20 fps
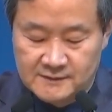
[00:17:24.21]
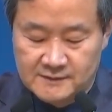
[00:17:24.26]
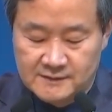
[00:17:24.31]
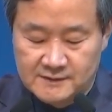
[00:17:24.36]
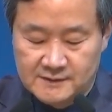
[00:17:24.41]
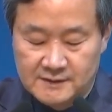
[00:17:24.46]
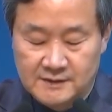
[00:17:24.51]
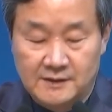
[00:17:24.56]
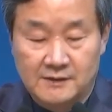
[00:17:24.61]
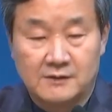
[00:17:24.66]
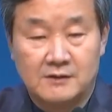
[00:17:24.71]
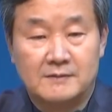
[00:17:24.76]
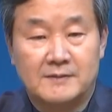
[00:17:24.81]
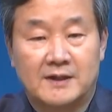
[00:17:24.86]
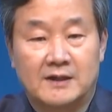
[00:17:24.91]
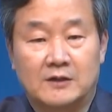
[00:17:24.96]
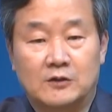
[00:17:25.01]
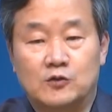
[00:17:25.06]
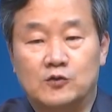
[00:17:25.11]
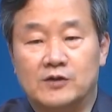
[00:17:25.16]
이게
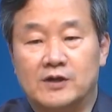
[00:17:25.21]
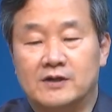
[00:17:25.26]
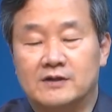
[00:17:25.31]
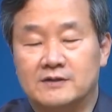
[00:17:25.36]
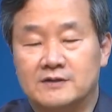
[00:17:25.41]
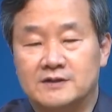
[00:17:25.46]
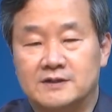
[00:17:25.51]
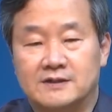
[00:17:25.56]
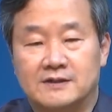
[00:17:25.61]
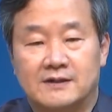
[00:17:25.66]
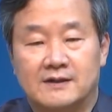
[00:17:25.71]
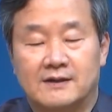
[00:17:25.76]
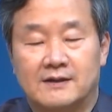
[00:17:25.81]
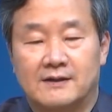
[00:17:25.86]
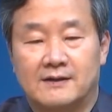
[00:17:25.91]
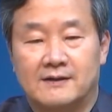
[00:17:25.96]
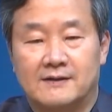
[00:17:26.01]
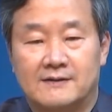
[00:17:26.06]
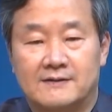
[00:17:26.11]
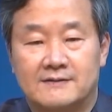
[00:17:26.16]
얼마나 귀한 것인가
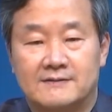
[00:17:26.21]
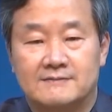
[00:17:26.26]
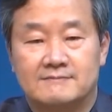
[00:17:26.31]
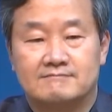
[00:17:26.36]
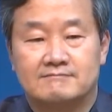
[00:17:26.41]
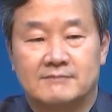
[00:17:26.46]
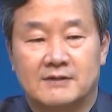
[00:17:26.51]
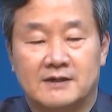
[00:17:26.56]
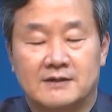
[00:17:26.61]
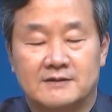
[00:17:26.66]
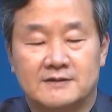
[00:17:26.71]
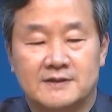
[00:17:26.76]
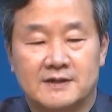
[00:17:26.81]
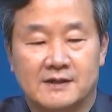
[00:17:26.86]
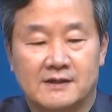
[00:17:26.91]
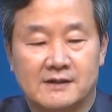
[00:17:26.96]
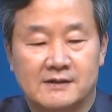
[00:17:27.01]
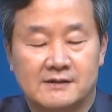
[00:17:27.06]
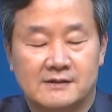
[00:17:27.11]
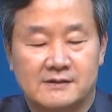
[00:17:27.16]
하는
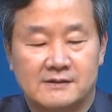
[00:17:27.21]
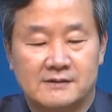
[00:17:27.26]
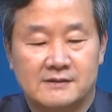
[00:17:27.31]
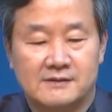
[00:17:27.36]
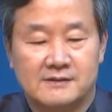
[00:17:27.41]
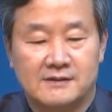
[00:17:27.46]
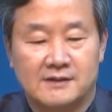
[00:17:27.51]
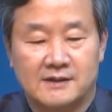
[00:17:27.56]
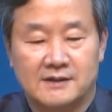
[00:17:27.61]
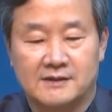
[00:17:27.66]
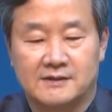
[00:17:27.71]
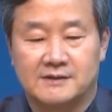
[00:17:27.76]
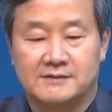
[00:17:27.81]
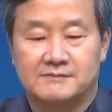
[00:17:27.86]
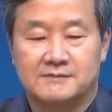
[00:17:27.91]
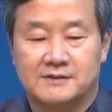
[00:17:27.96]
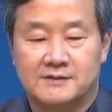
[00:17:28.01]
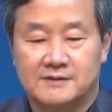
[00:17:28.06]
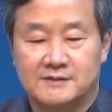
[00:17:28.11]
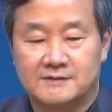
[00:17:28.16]
생각을 하게
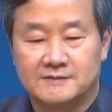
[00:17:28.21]
됩니다.